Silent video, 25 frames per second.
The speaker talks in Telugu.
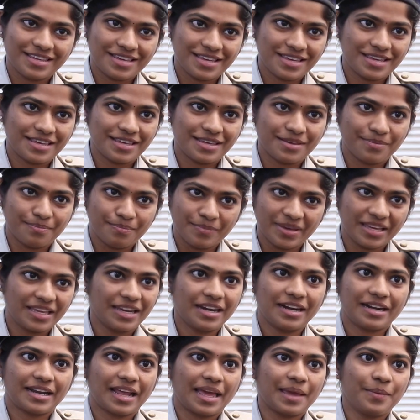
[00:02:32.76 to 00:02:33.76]
ఈ
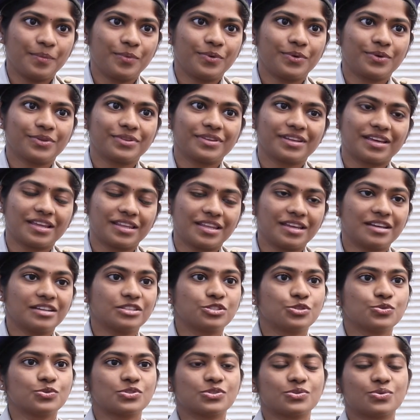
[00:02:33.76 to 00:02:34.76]
మిగిలిన టైం ఉంటుంది కదా
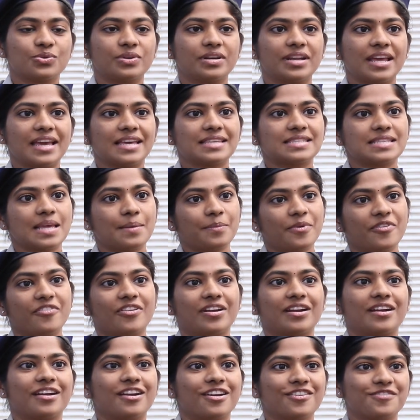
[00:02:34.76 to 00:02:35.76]
చూసుకుంటే ఎగ్జామ్కి
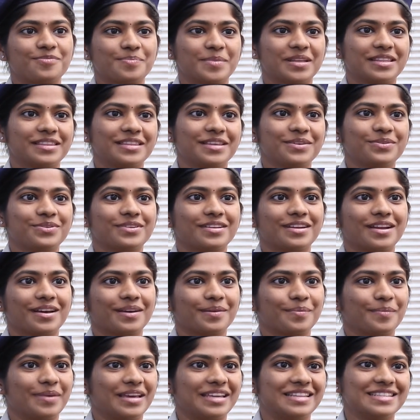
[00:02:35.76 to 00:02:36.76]
వన్ అండ్ హాఫ్ మంతే ఉంది
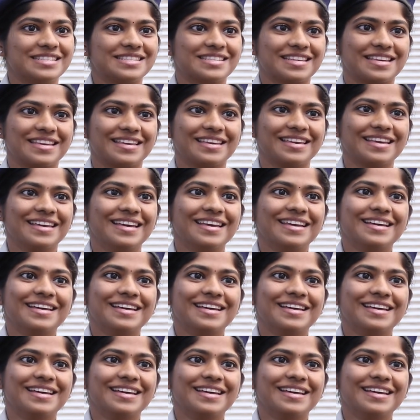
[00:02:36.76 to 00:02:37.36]
నాకు మెయిన్స్కి